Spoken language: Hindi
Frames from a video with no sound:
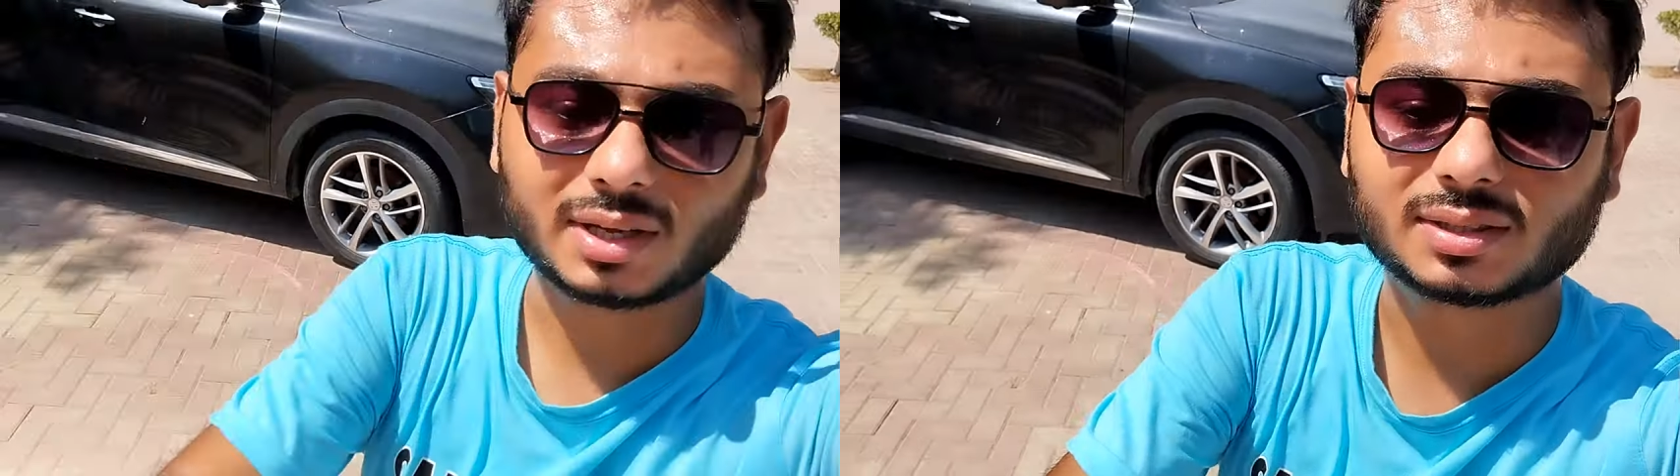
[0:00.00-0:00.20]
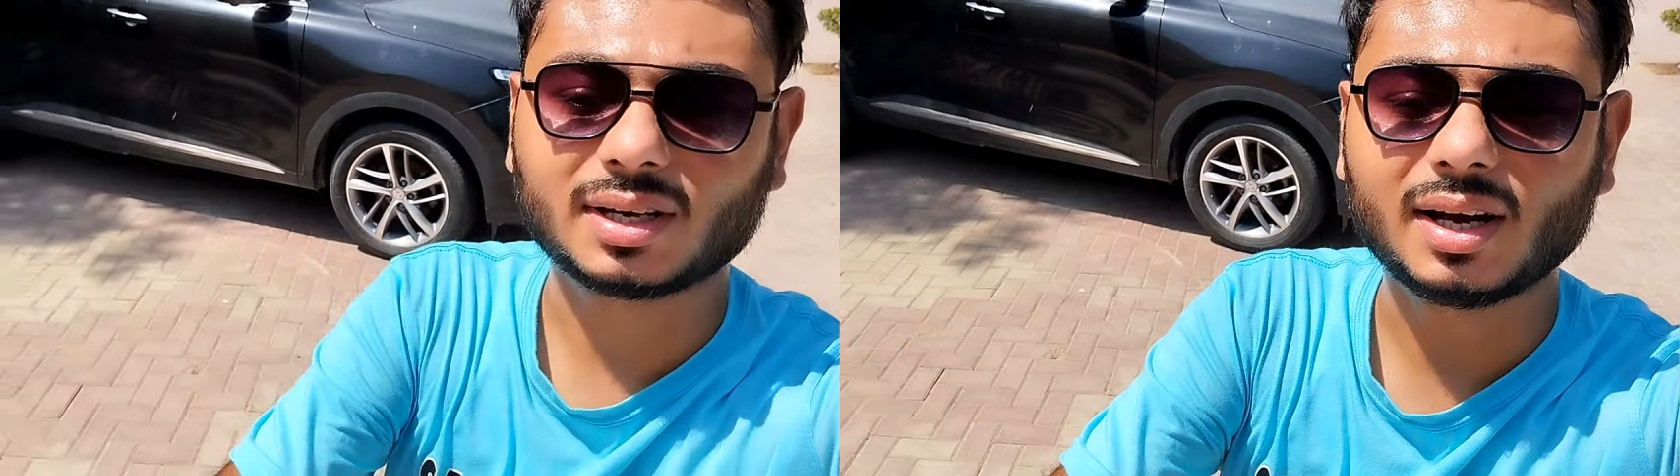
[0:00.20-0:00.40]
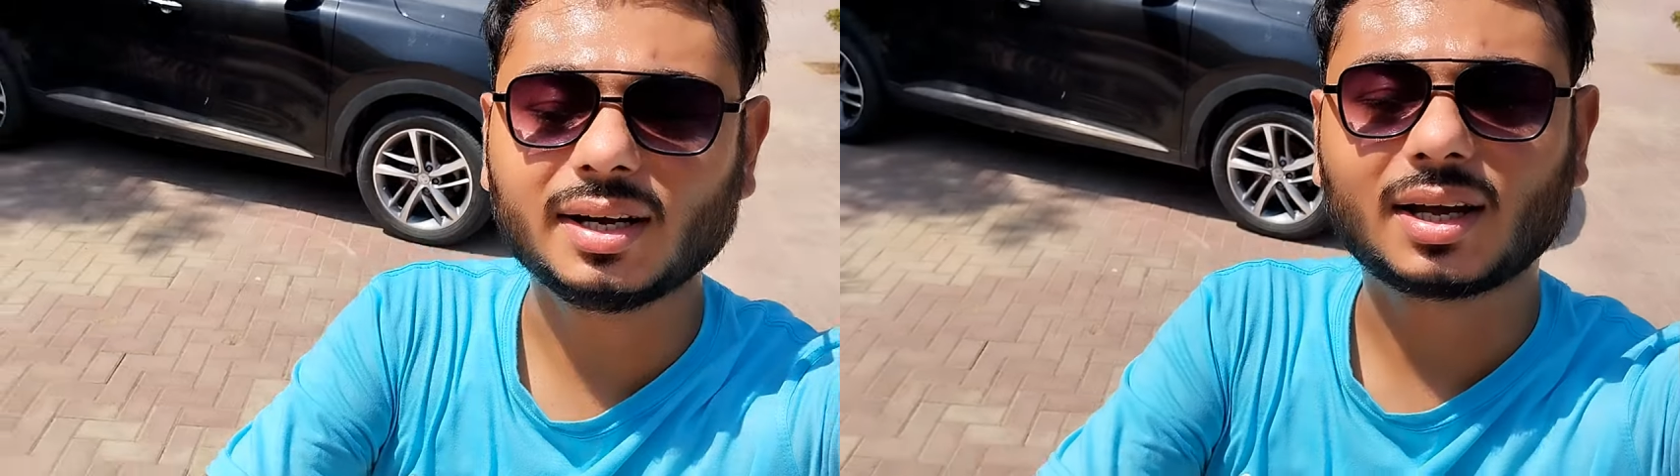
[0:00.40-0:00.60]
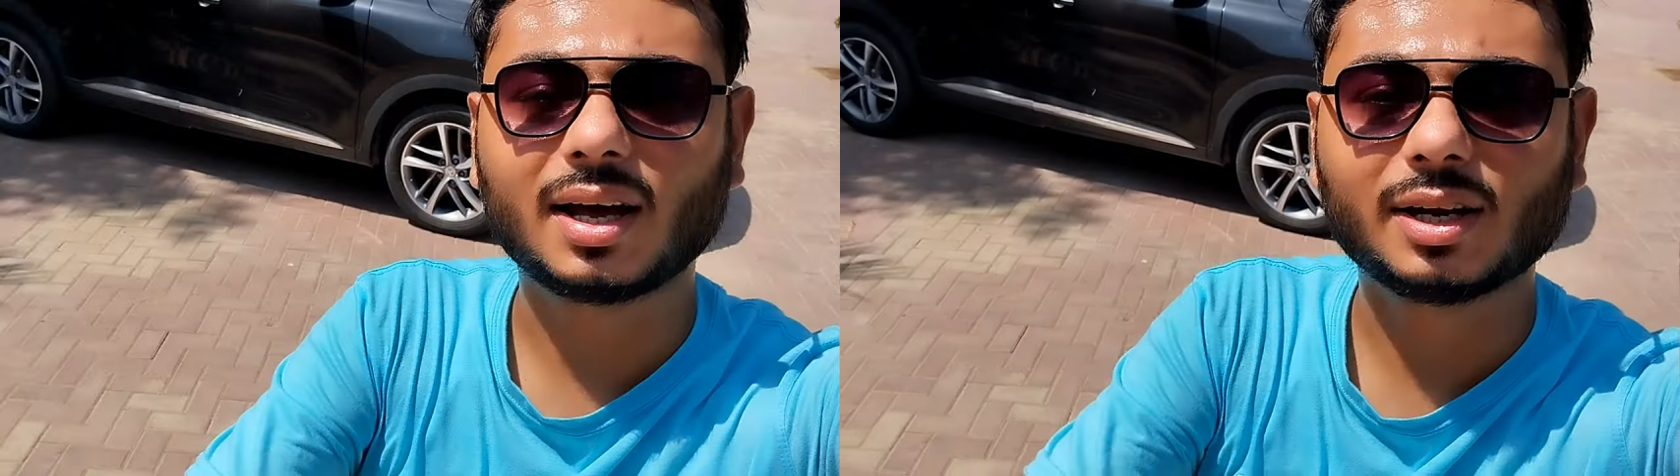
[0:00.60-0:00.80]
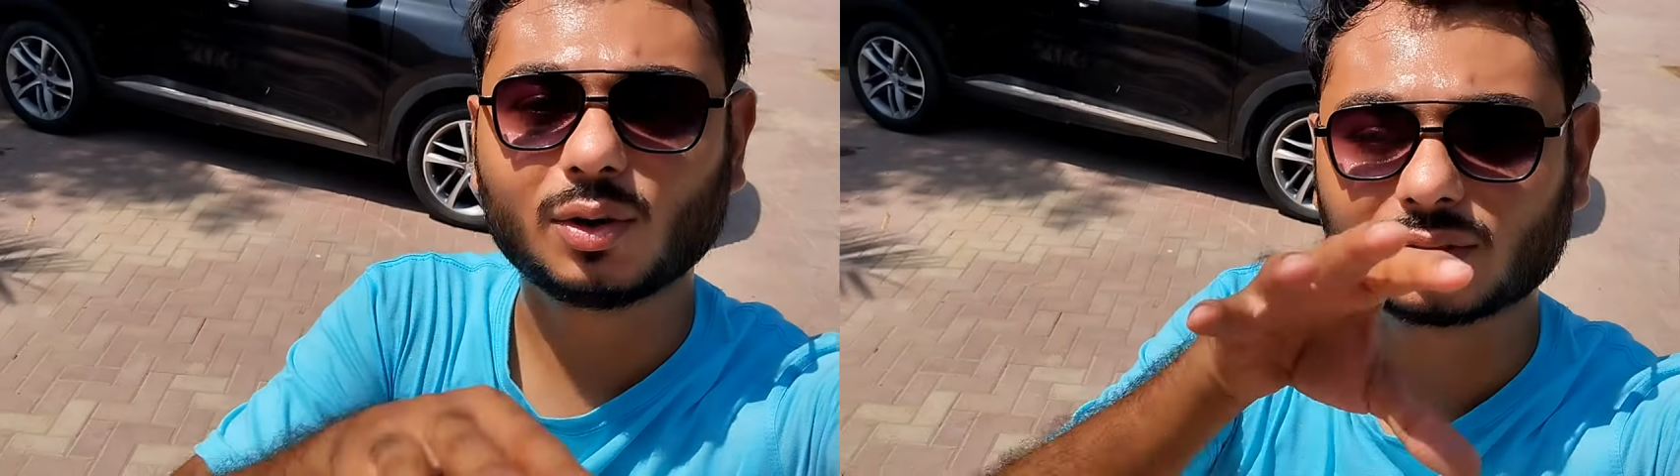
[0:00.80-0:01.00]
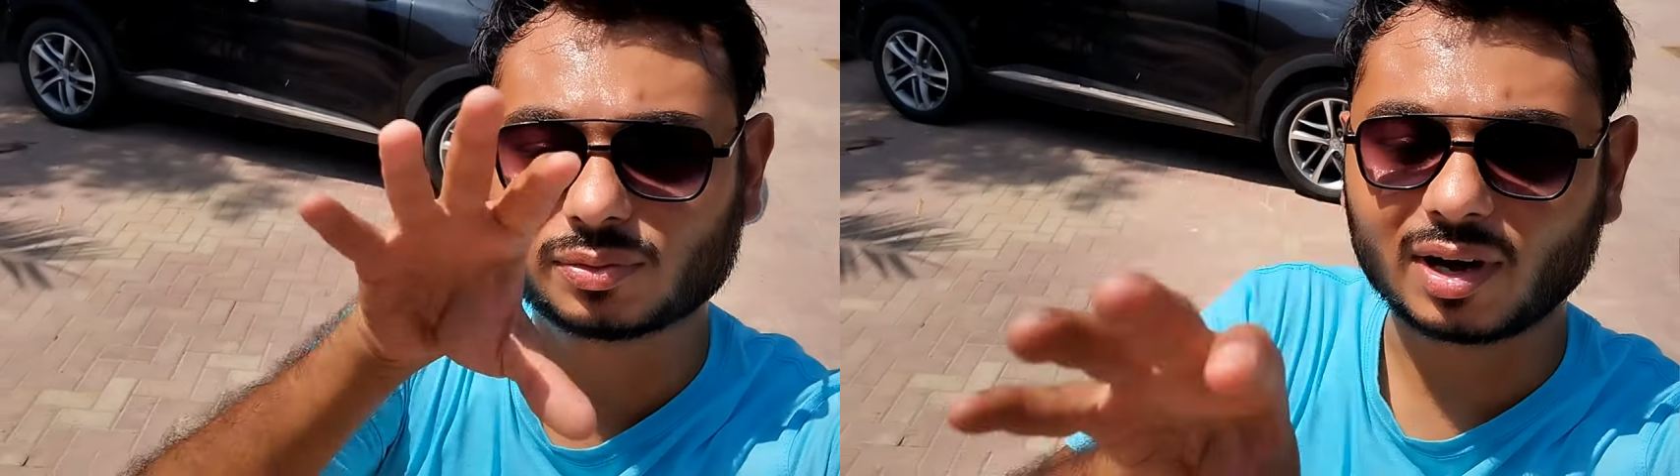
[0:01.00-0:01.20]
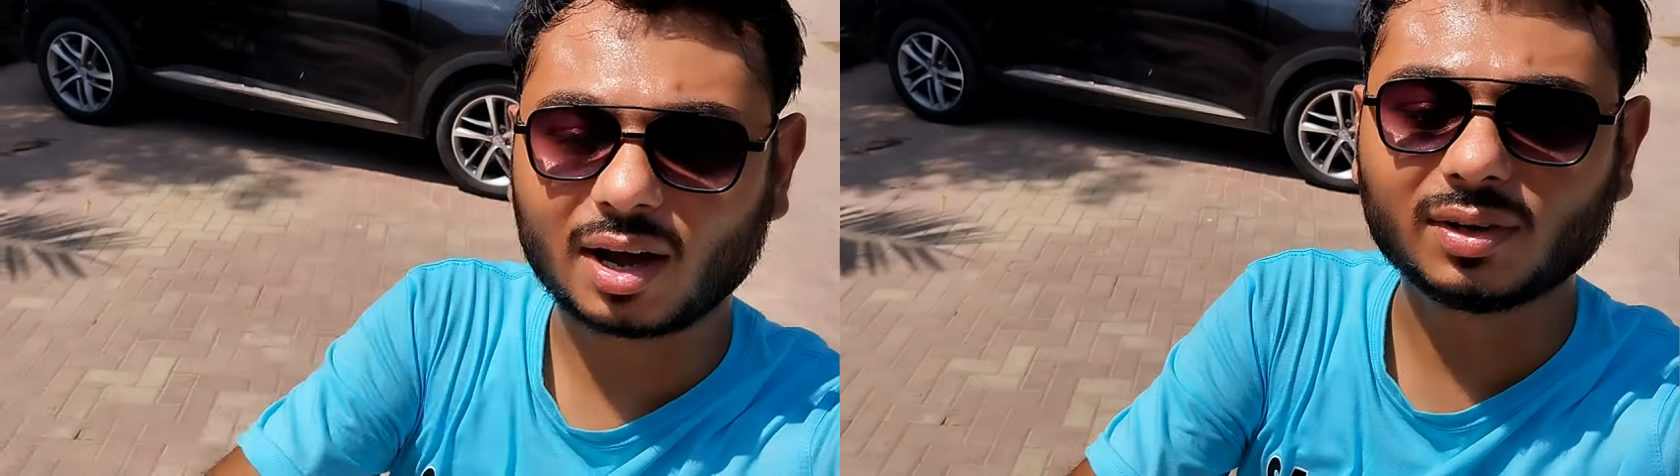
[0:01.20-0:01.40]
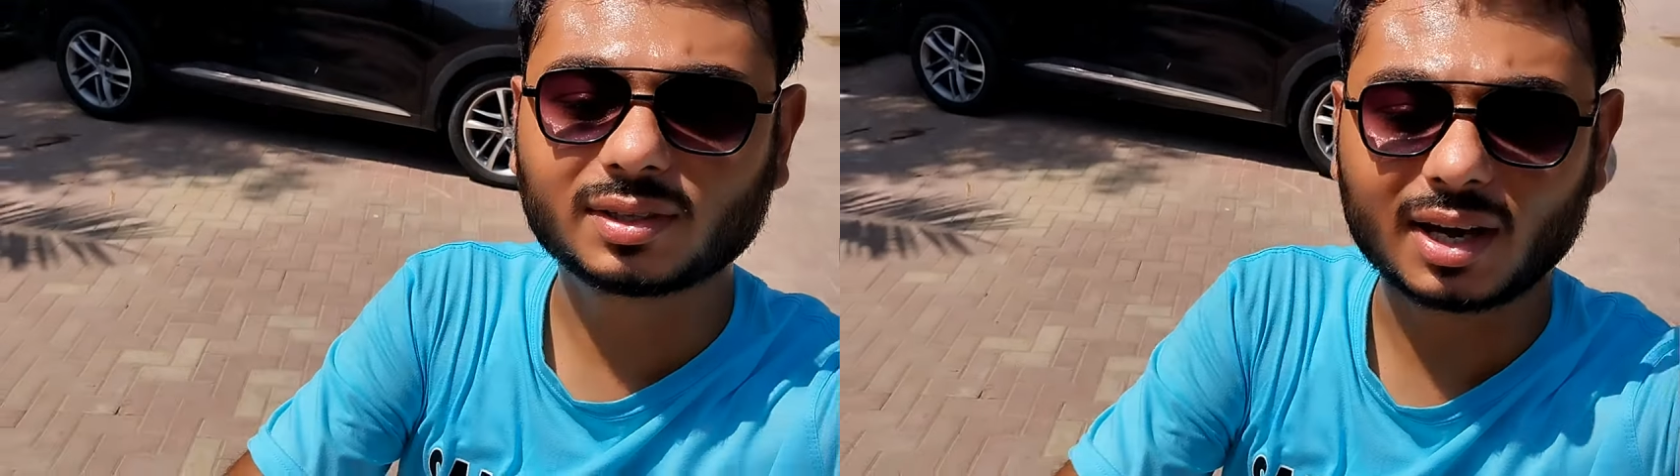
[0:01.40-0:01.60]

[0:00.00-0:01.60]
ये सनलाइट खा रहे हैं और फ्लावर्स